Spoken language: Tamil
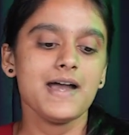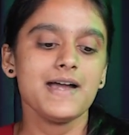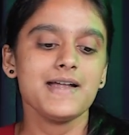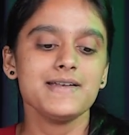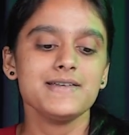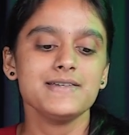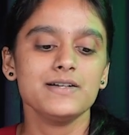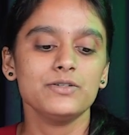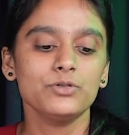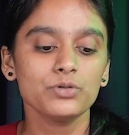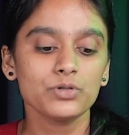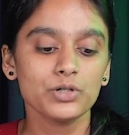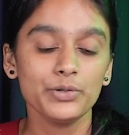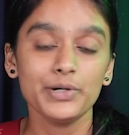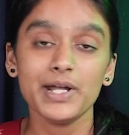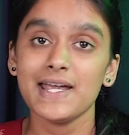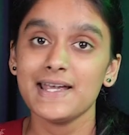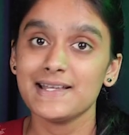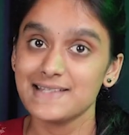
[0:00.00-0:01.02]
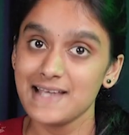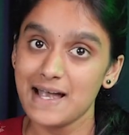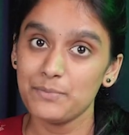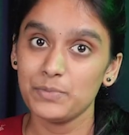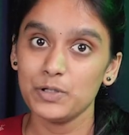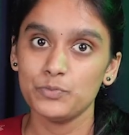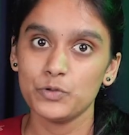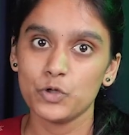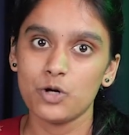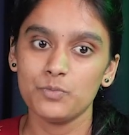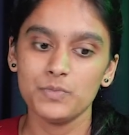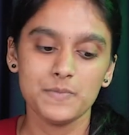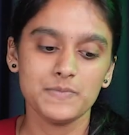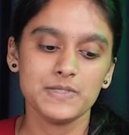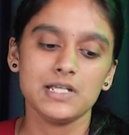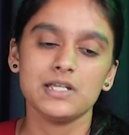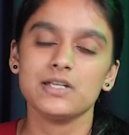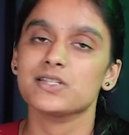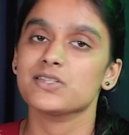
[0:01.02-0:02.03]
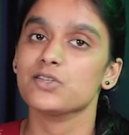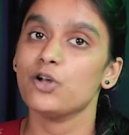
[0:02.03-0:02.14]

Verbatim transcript: அண்ட் உங்களுடைய எக்ஸாம்பிள் ப்ராப்ளம்ஸ் இங்கே